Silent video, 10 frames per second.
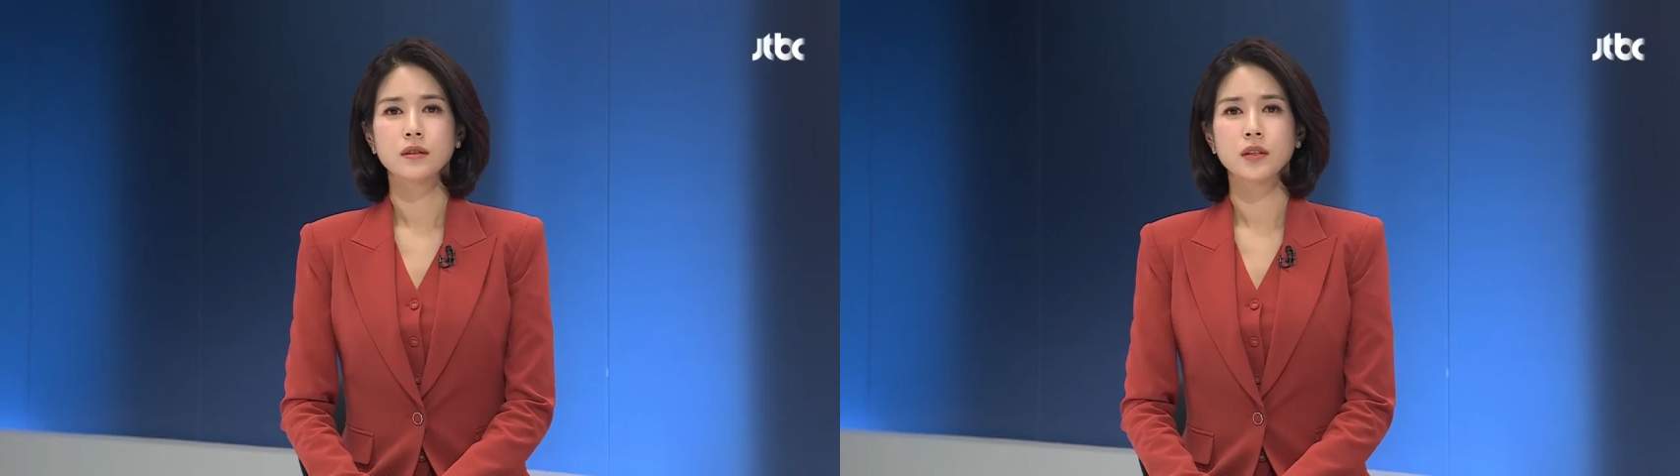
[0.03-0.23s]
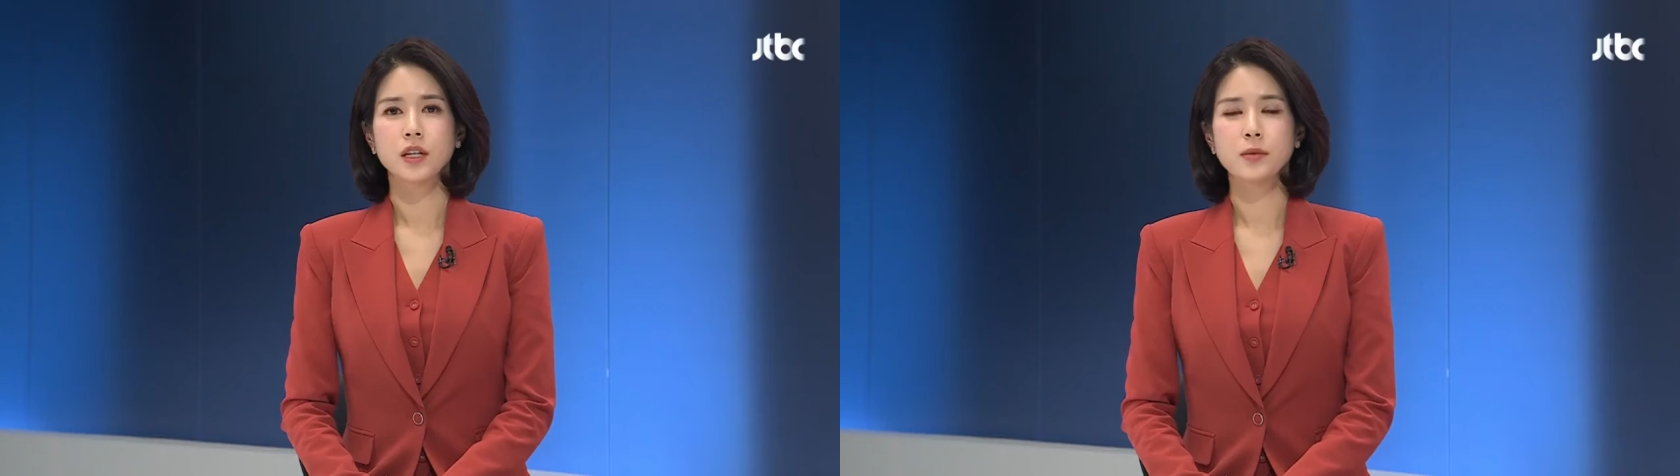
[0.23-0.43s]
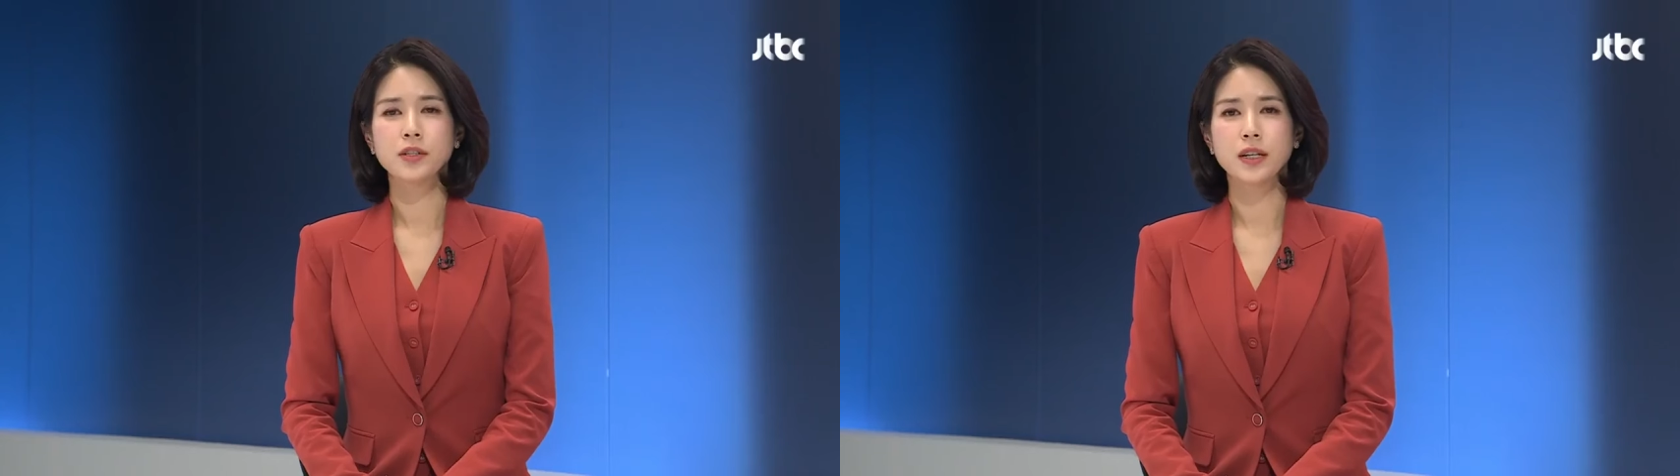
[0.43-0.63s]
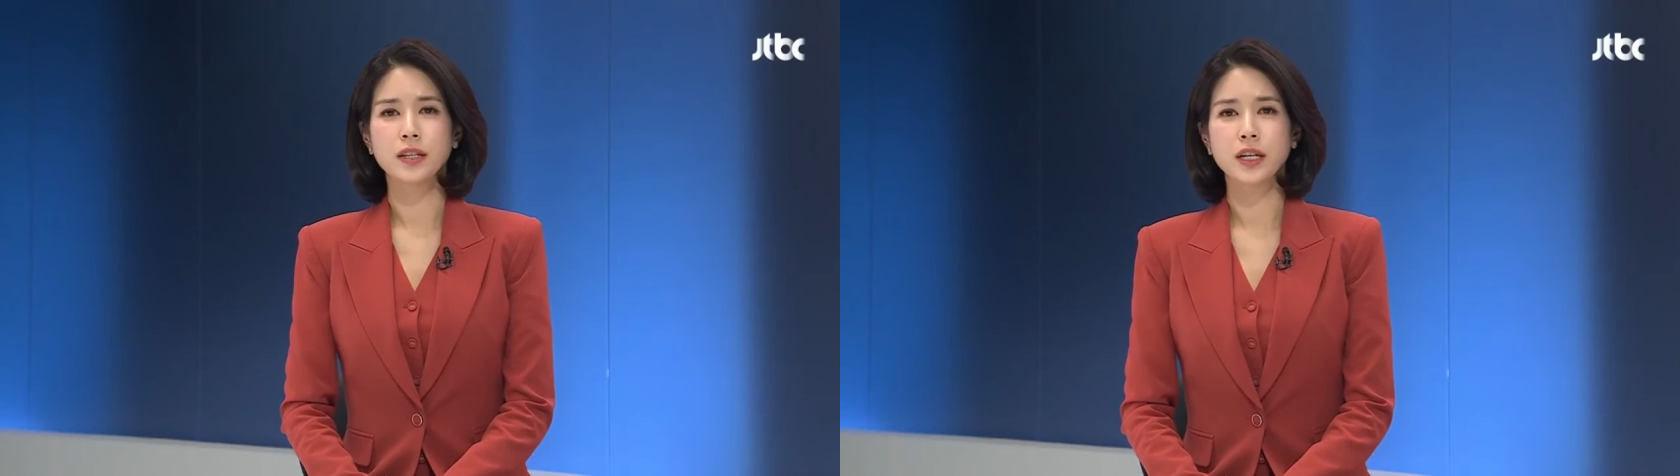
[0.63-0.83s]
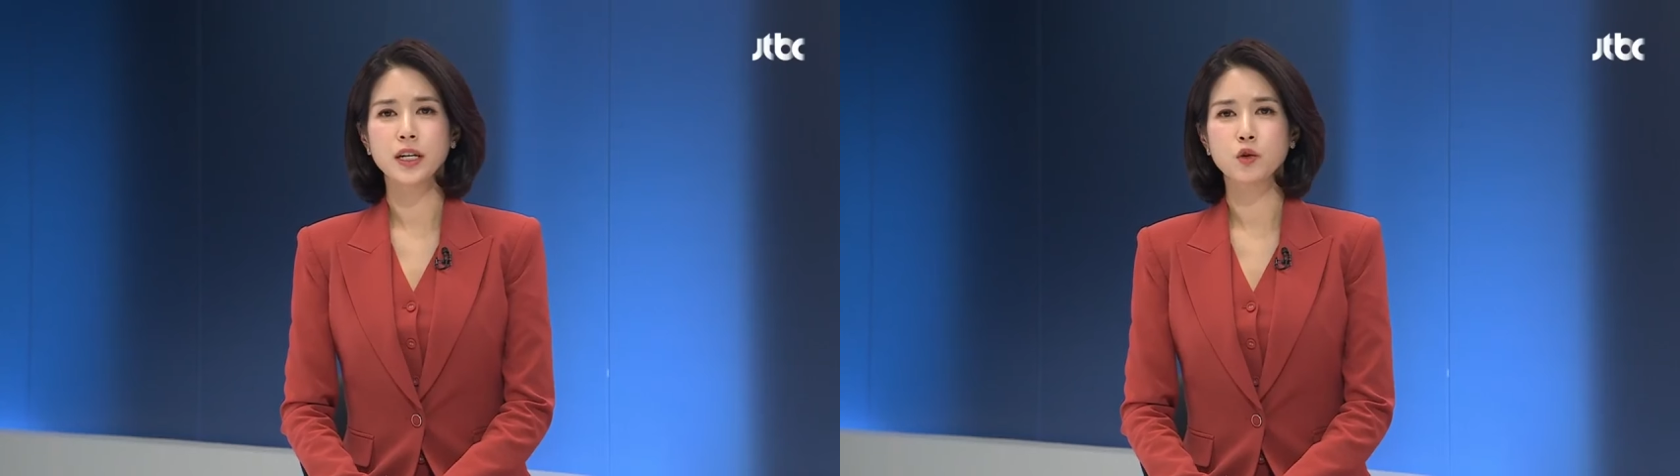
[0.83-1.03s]
네, 이번
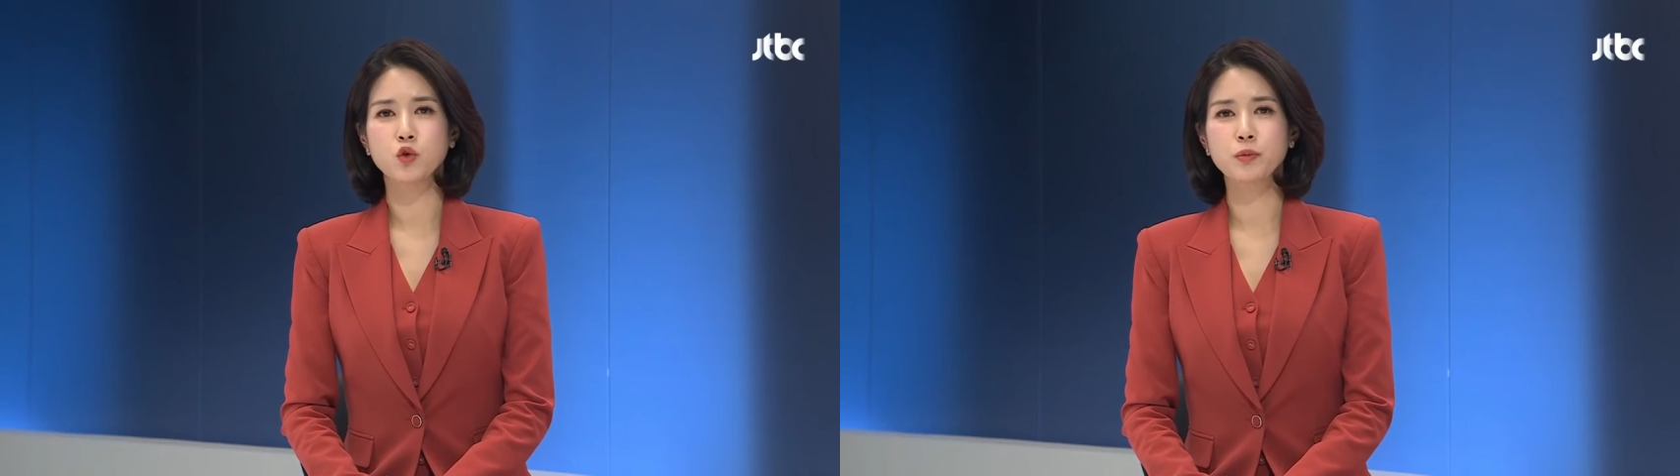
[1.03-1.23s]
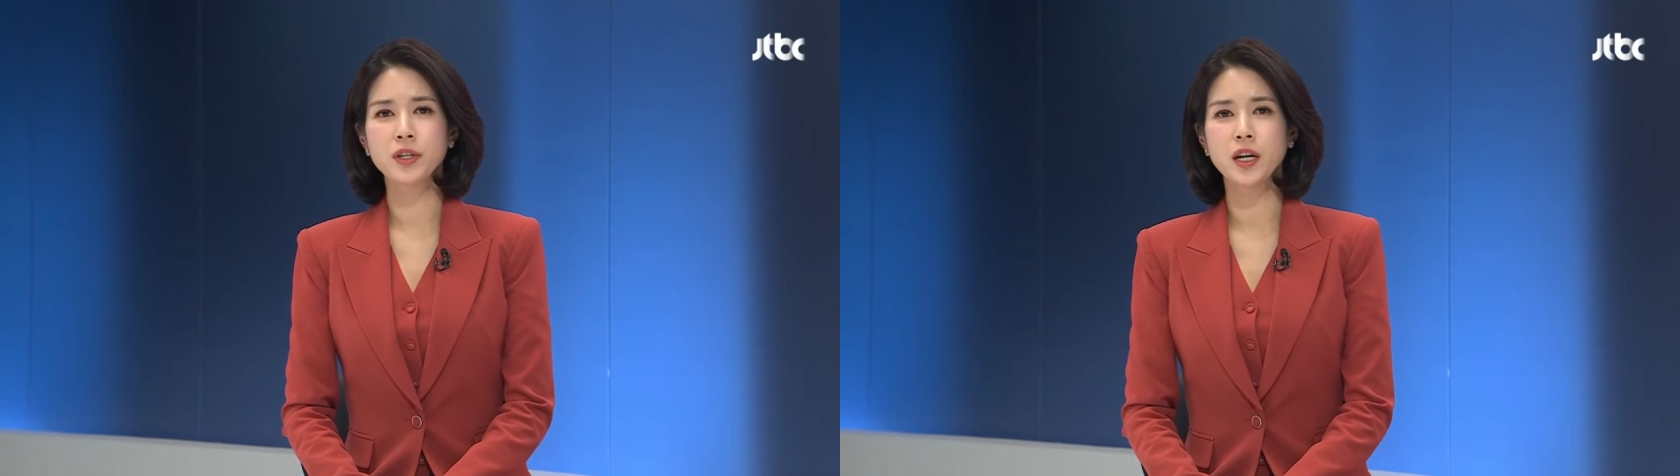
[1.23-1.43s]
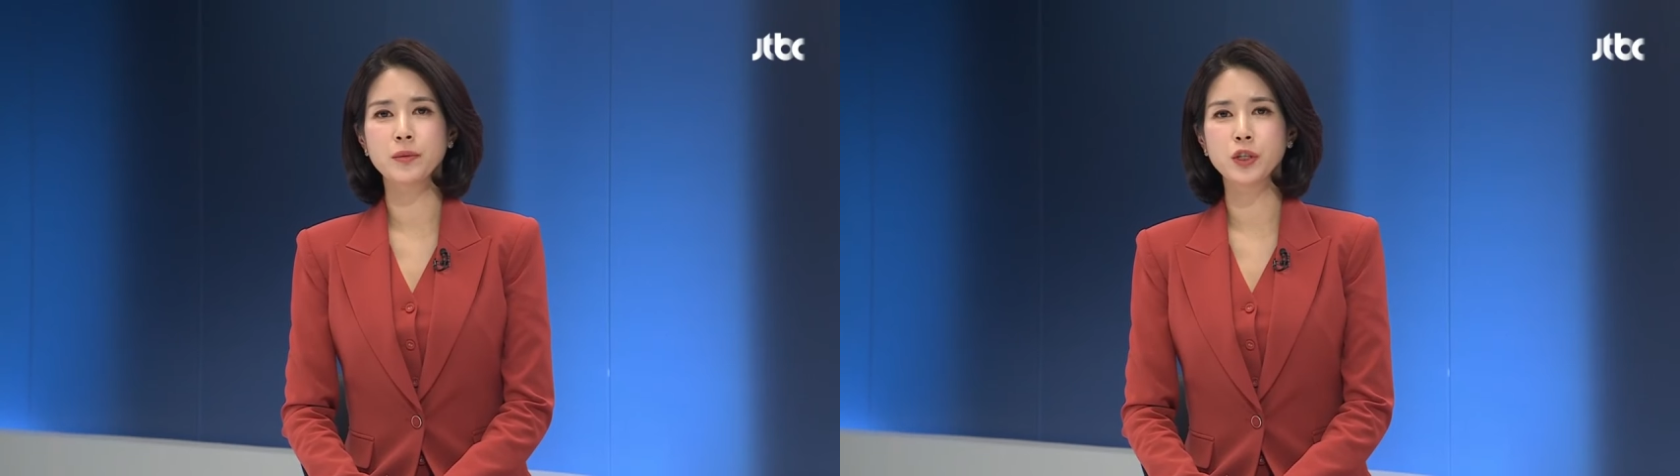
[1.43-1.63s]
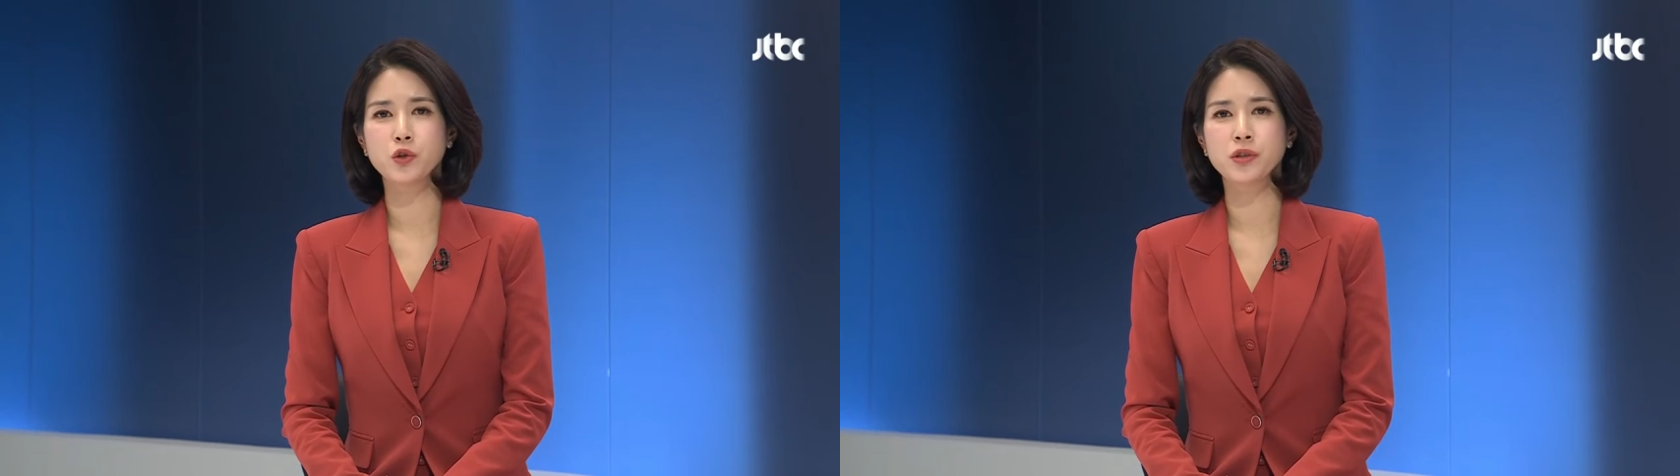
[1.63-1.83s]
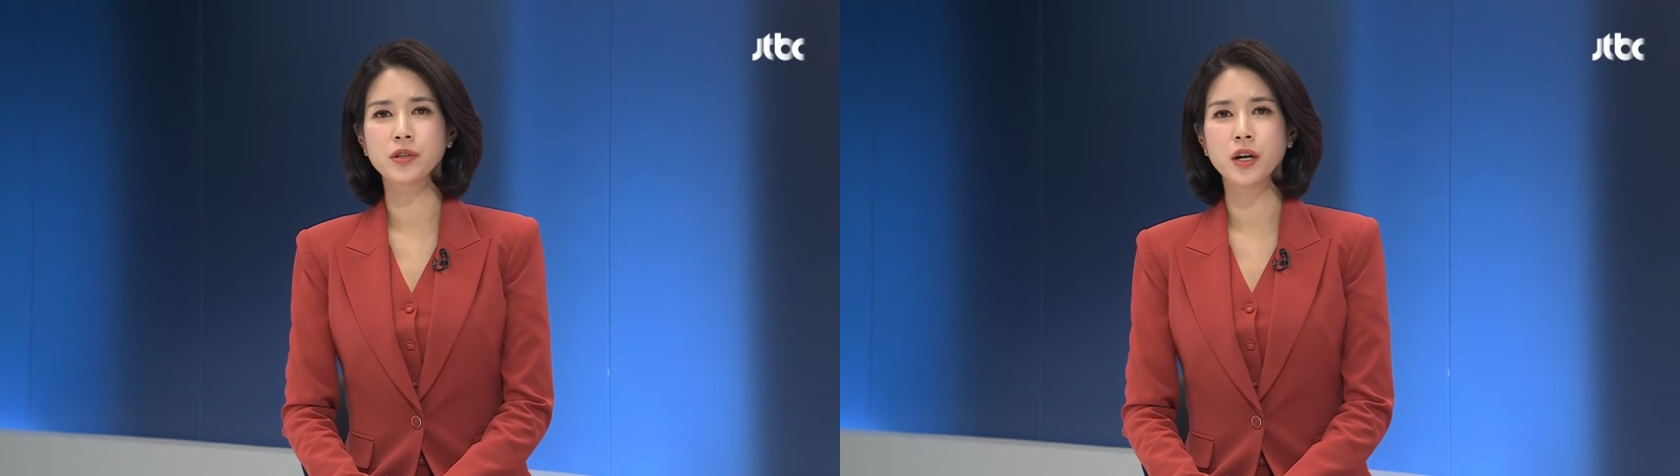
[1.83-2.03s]
사태 국민의힘을
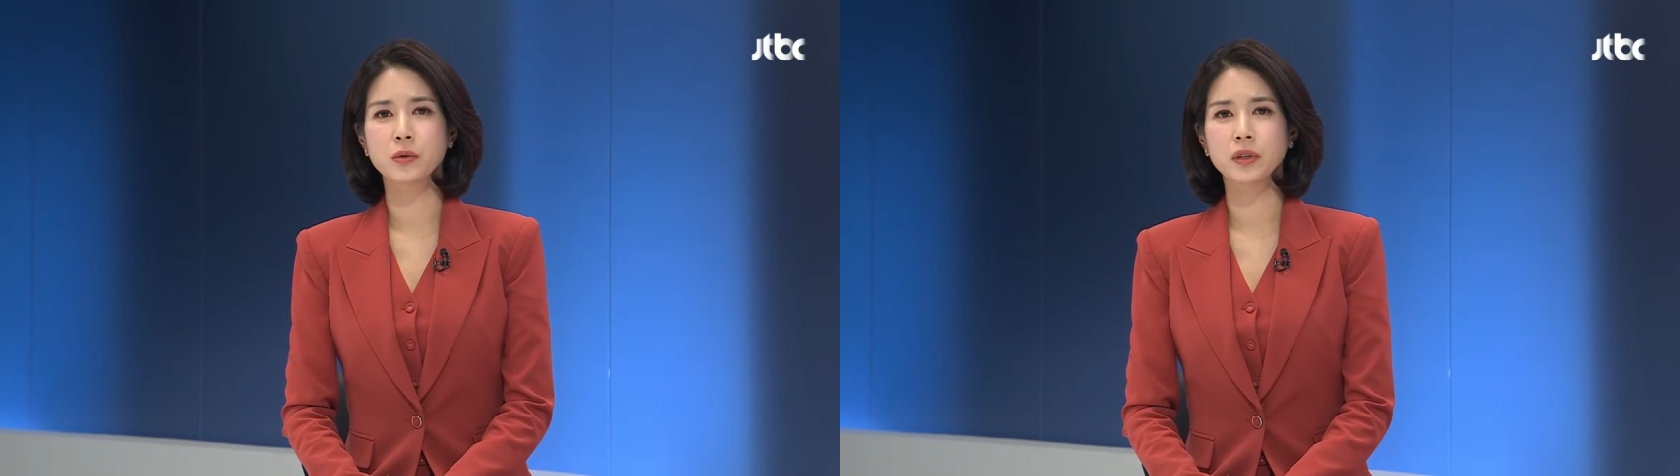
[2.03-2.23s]
취재하고